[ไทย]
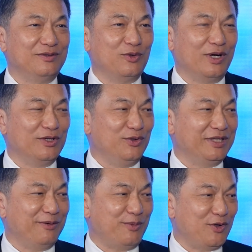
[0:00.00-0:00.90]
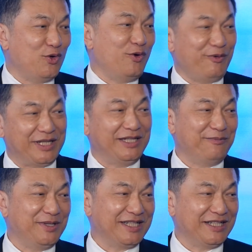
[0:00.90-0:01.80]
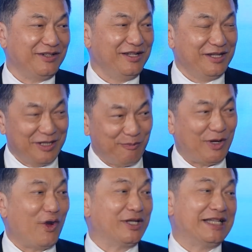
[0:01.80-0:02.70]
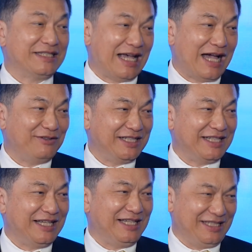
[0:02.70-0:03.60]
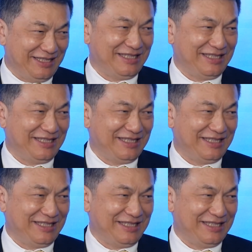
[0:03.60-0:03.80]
สูงอายุเนี่ยพอรู้ว่าวันนี้จะมีคิวมารอแต่เช้าเลยนะฮะ